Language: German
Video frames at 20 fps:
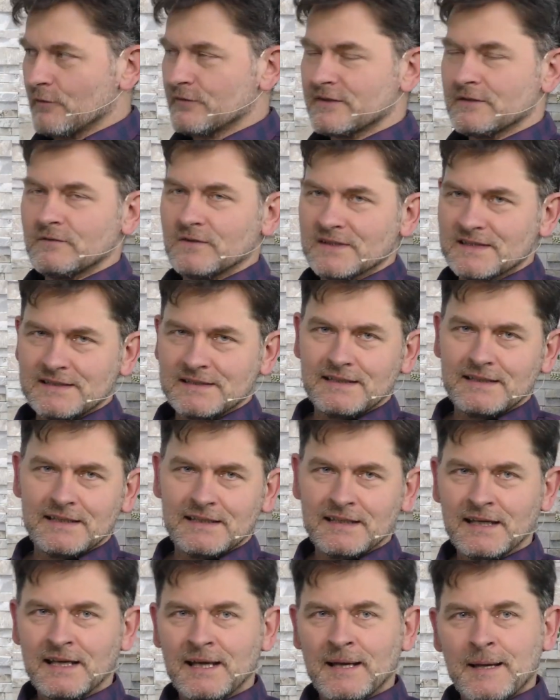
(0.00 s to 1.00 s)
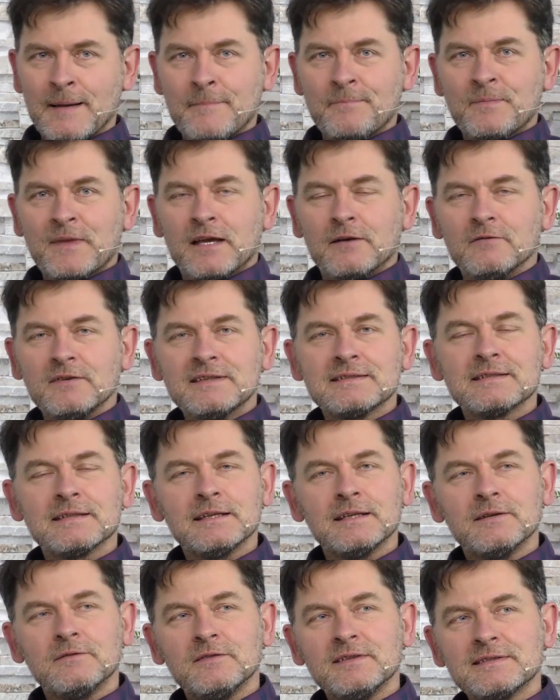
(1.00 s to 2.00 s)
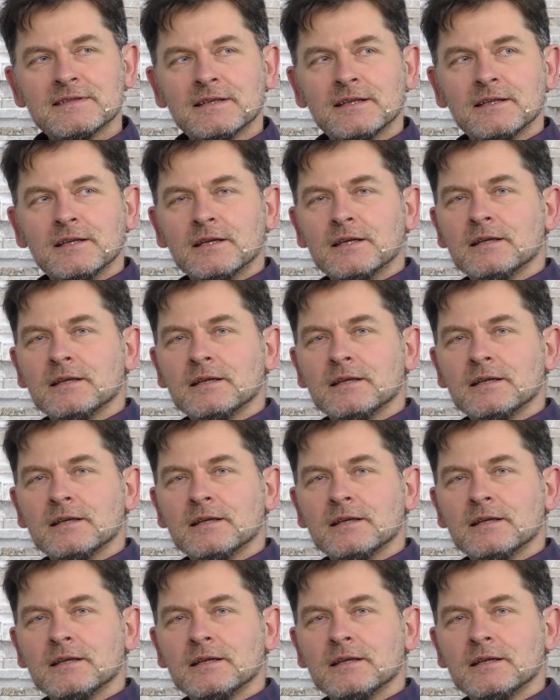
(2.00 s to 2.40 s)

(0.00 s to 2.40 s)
Sie wissen nicht, wie sie, wie sie eine,